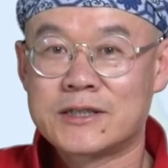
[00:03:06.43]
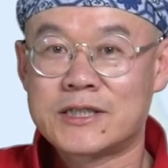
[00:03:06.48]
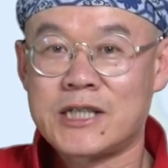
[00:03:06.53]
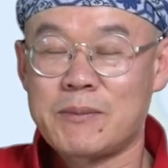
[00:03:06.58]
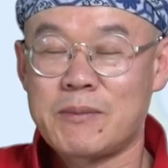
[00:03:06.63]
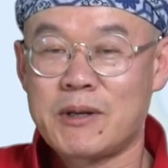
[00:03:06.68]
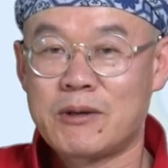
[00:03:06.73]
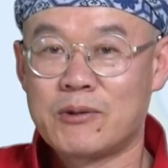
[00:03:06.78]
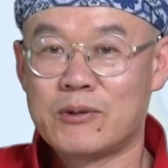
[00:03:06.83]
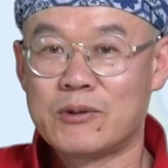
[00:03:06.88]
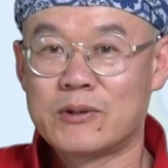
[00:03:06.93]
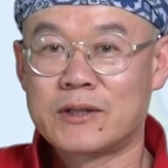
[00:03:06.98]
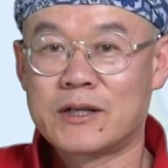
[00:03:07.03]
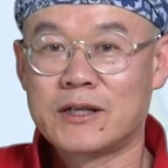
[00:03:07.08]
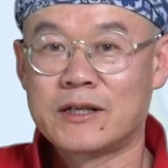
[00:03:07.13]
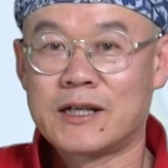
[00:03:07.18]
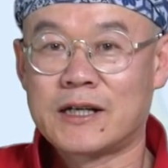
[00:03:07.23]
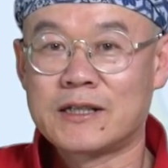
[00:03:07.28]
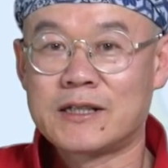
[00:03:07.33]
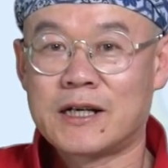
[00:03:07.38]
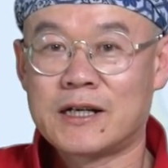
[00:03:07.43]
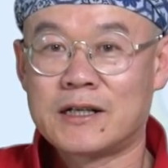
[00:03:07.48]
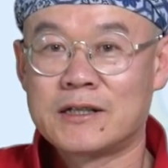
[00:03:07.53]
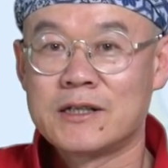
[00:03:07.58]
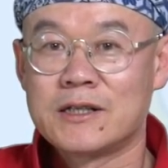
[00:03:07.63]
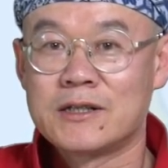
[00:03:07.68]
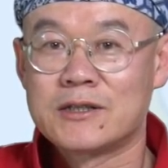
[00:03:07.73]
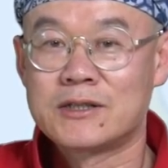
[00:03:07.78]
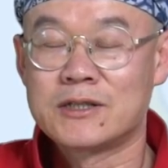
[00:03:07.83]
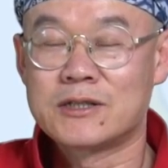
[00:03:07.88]
下面我会给大家
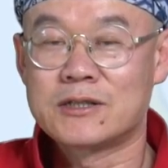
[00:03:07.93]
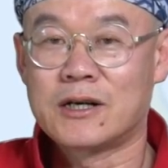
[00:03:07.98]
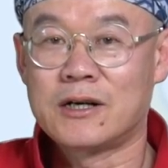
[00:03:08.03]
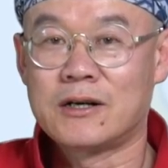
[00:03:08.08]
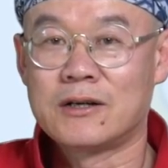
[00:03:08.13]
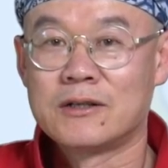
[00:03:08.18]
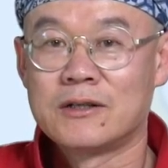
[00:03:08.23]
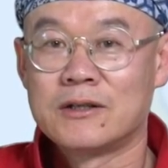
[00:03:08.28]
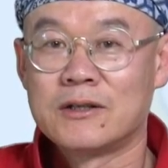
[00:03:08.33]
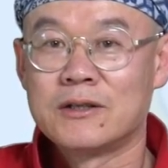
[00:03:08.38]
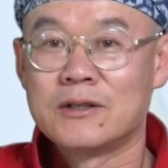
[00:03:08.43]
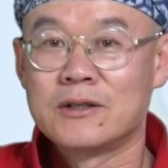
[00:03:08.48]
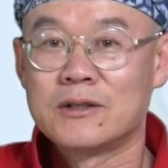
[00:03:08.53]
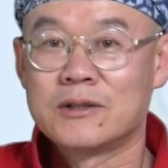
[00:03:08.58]
介绍